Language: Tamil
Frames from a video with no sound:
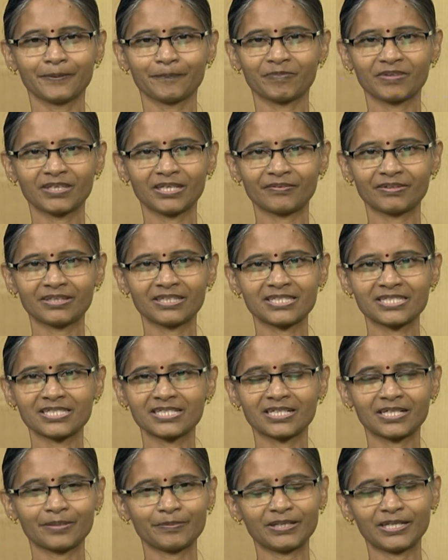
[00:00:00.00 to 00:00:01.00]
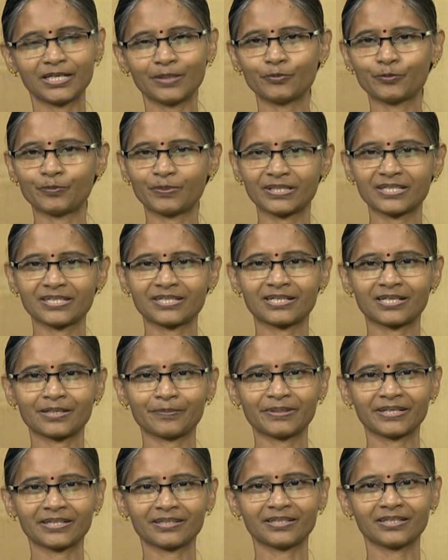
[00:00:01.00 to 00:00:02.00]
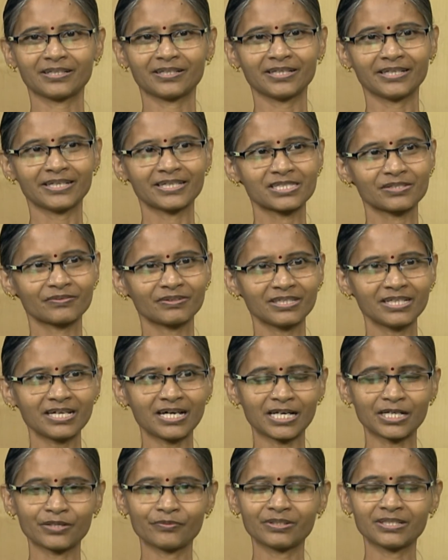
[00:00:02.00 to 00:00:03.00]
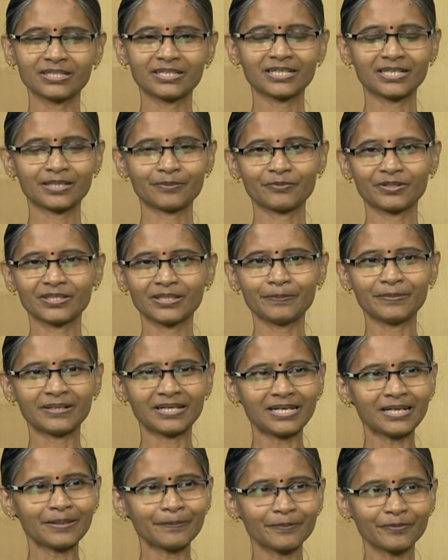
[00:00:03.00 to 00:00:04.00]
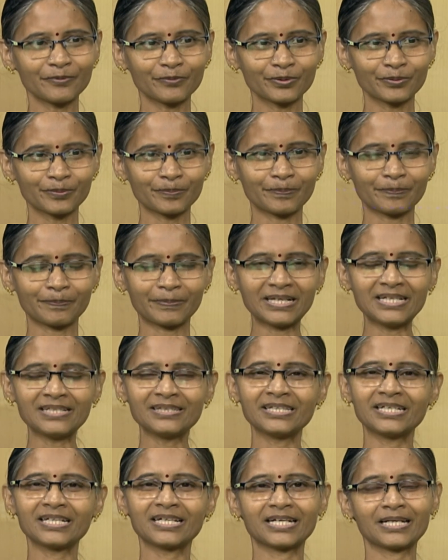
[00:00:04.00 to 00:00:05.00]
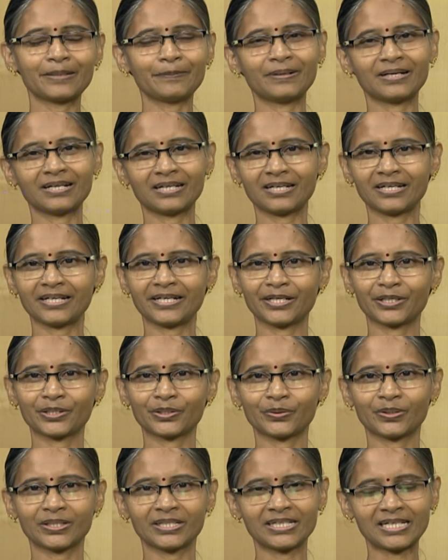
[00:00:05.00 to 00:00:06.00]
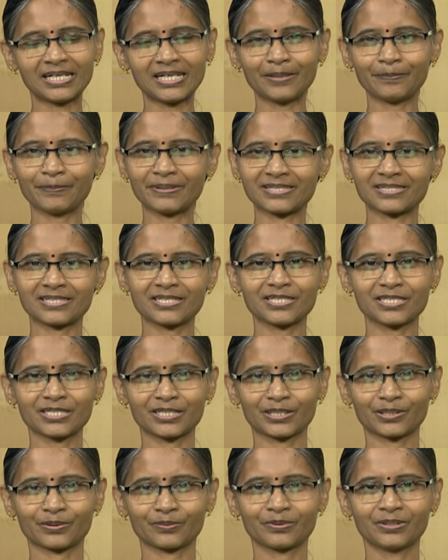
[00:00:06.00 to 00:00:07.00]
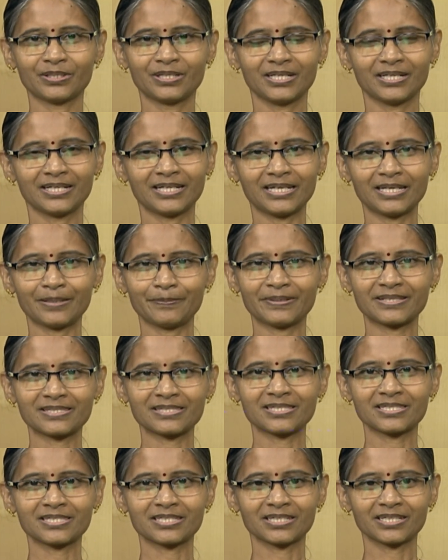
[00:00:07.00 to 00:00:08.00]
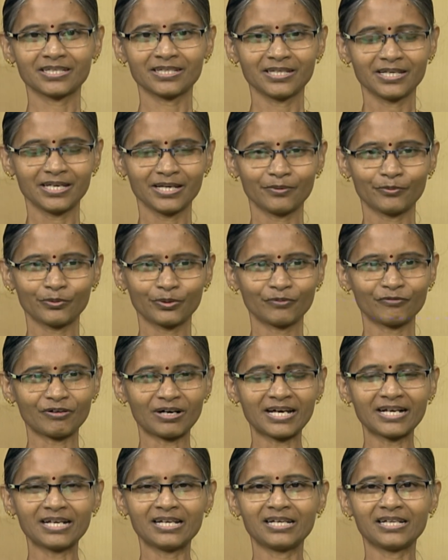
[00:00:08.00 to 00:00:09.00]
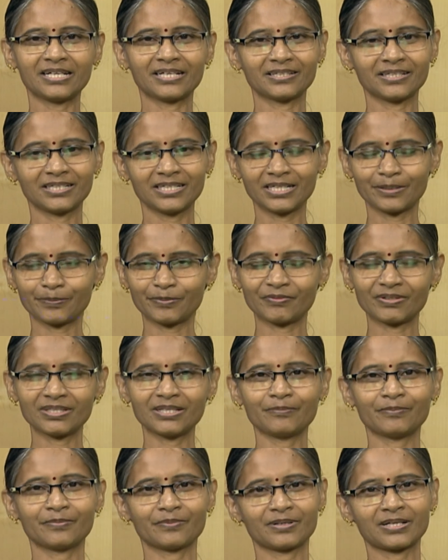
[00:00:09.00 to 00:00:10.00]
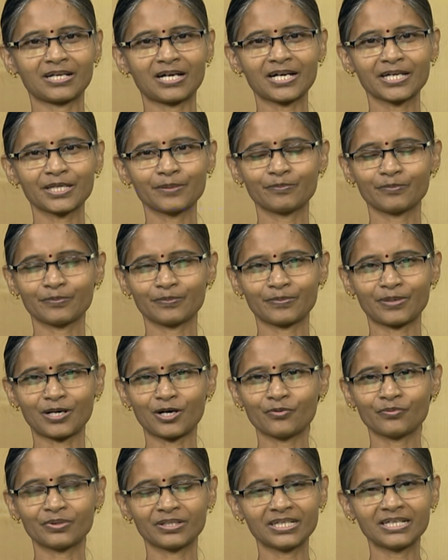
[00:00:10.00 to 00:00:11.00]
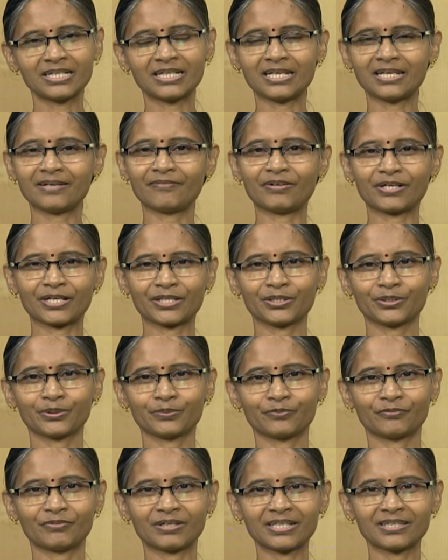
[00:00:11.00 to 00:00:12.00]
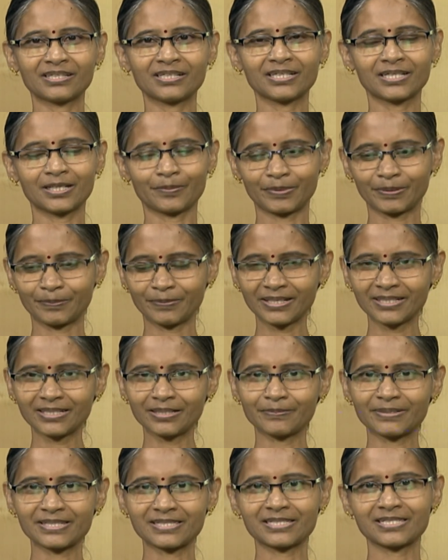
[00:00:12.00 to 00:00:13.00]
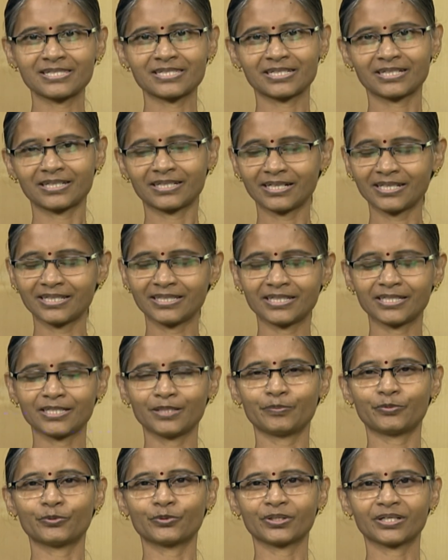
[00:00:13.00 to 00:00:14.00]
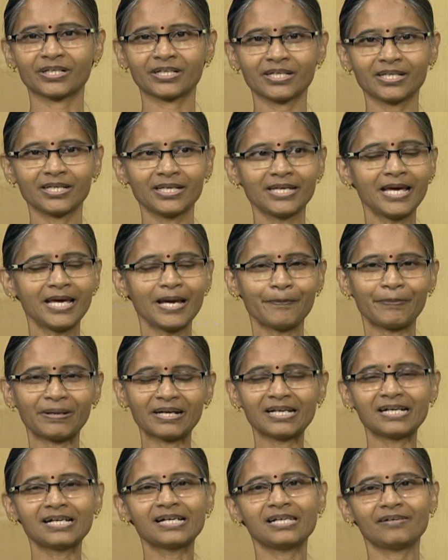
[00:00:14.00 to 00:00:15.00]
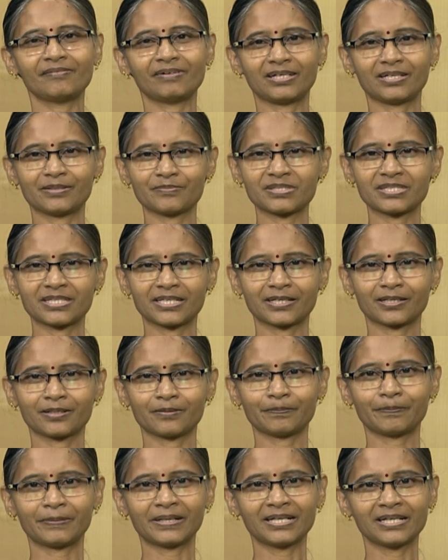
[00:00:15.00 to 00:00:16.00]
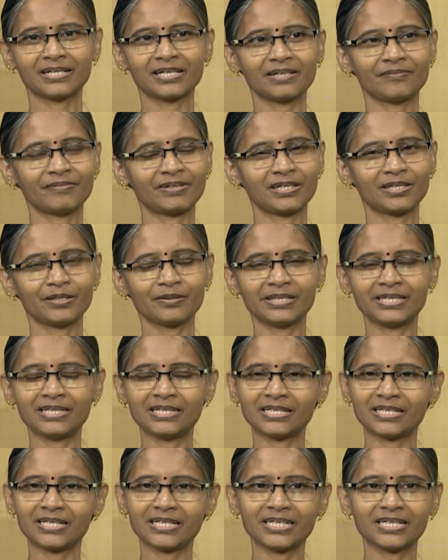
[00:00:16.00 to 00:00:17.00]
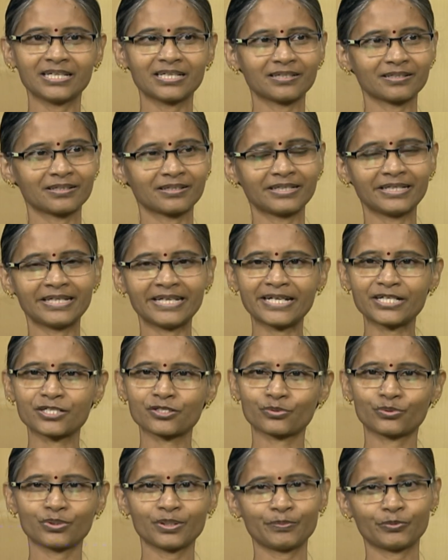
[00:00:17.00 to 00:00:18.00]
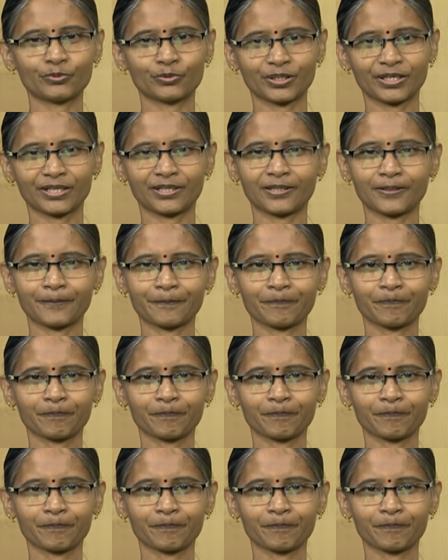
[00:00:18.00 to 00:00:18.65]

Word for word: இருபத்தஞ்சி கிராம் இல்லைன்னா முப்பது கிராம் எடுத்துடுங்க நெக்ஸ்ட் வந்து அறுபது கிராம் வந்து நல்லா ஒரு பழுத்திருக்கிற பனானா எடுக்கணும் அது நல்லா மெசஞ்சு இருக்கணும் நல்லா மெசஞ்சிட்டு ஒரு வானலில் எடுத்துகிட்டு நம்ம வந்து ராகி மாவு வந்து நல்லா வறுத்தணும் வறுத்ததுக்கப்புறமா இந்த மெசஞ்சு இருக்கிற இந்த இது போட்டுட்டு பனங்கள் வெள்ளம் சேர்க்கணும் பனங்கள் வெள்ளம் இல்லைன்னா நீங்கள் டேட்ஸ் கூட போட்டுக்கலாம்